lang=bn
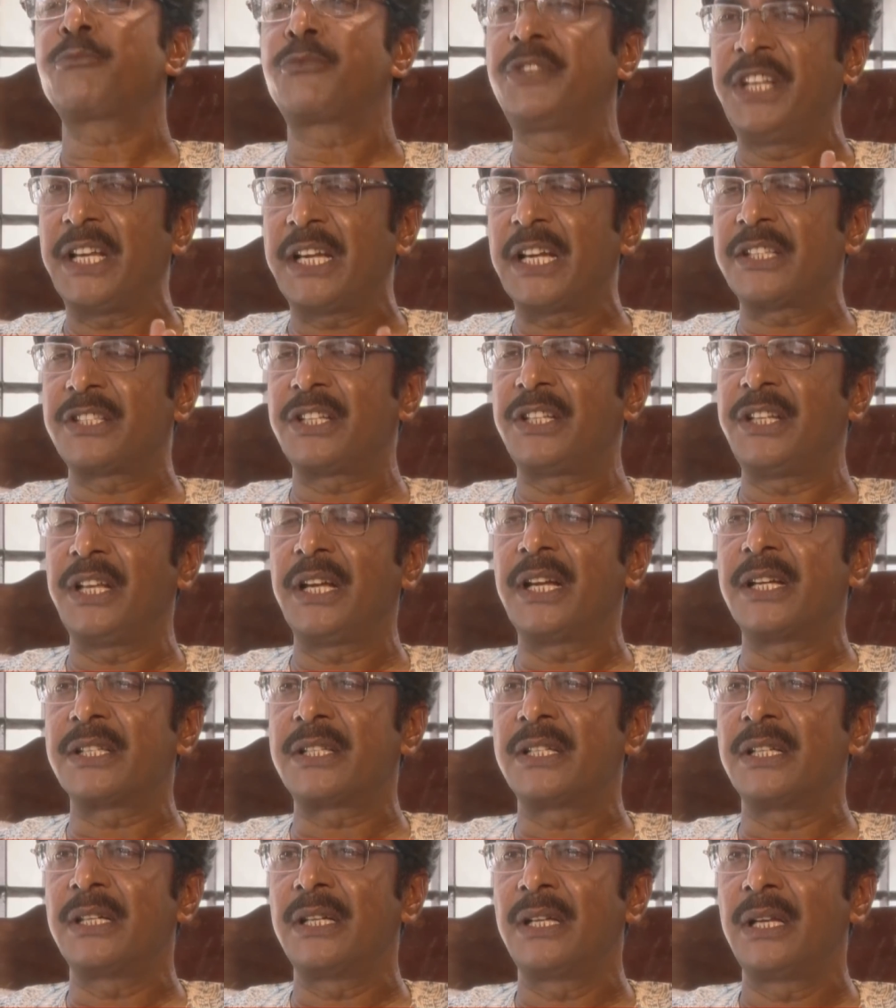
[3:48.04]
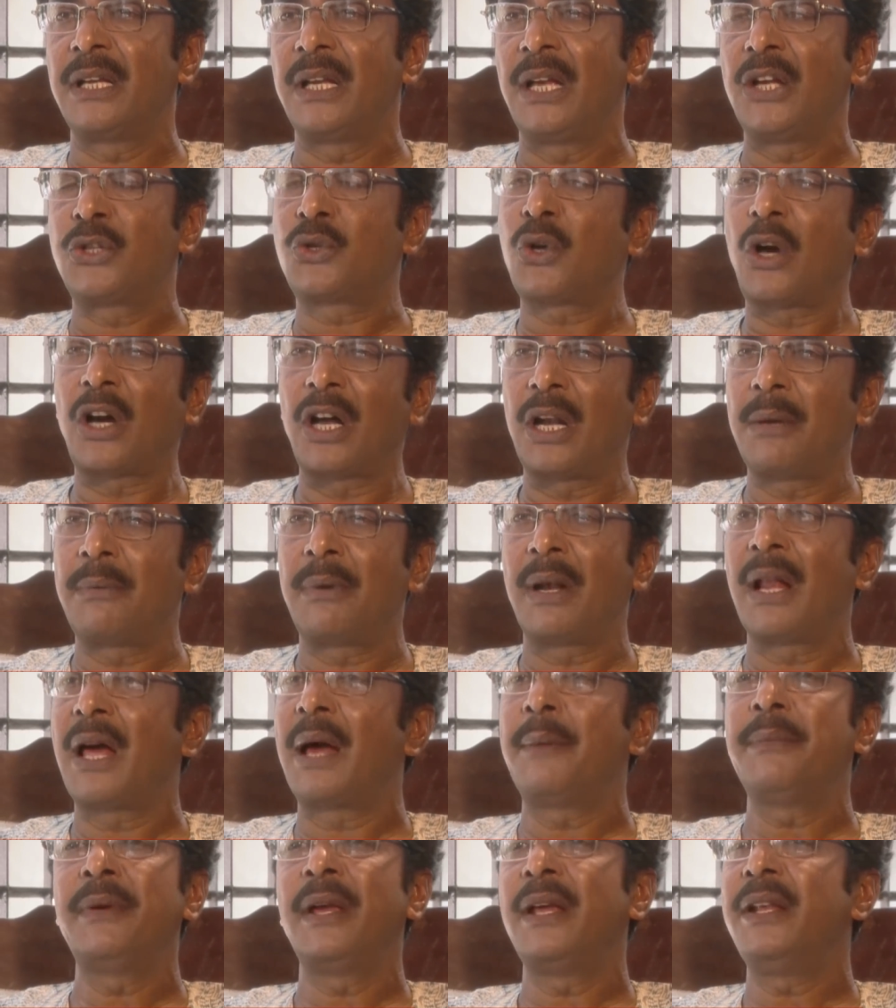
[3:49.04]
ঠিক আছে ঠিক আছে সকালবেলা
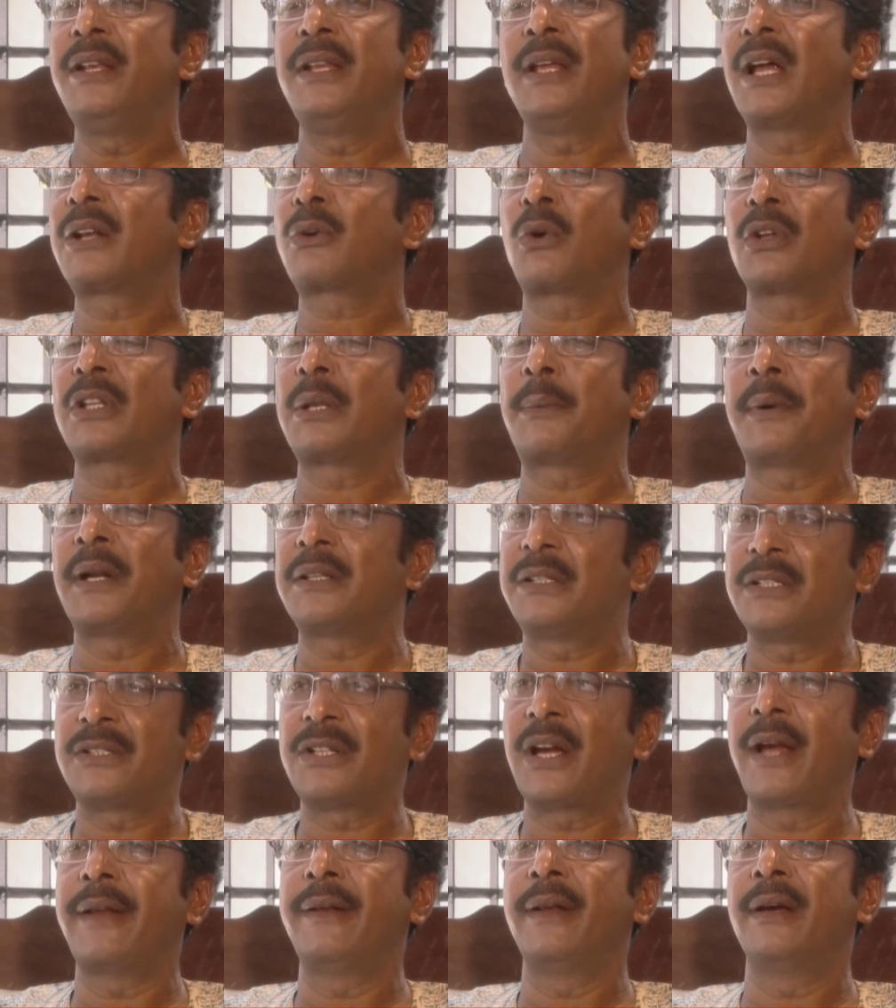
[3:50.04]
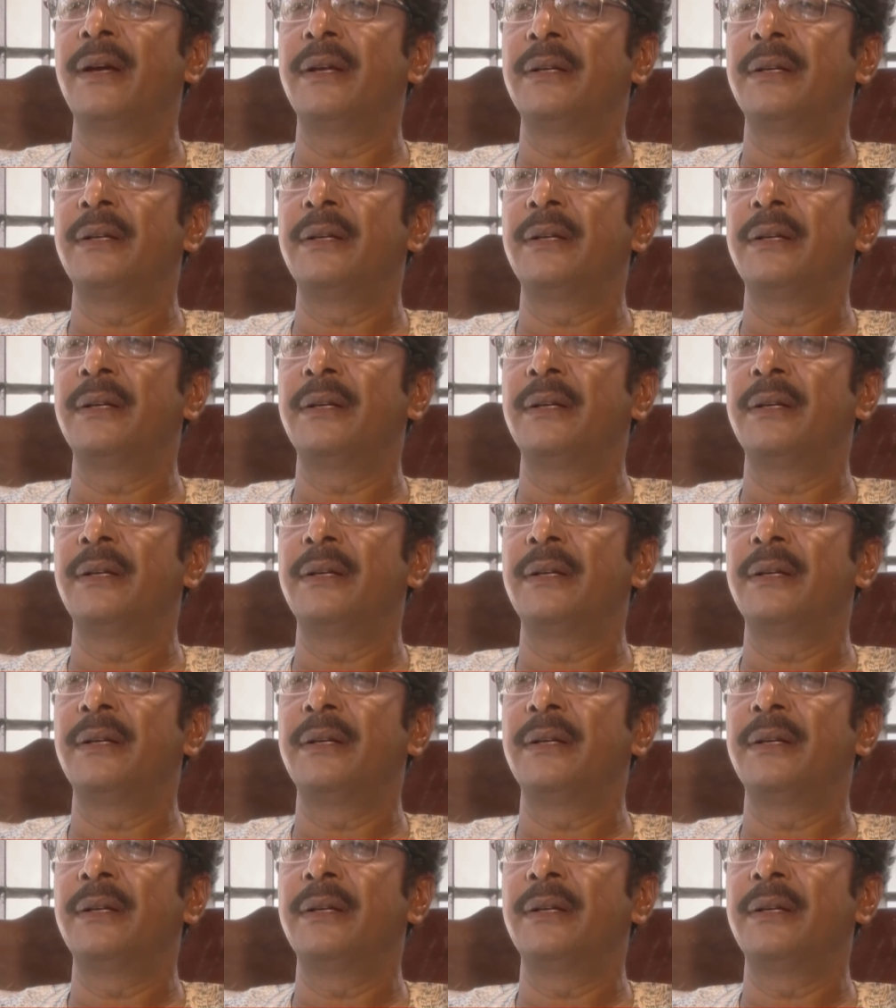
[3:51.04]
আমি এই নিয়ে আর কথা বাড়াতে চাই না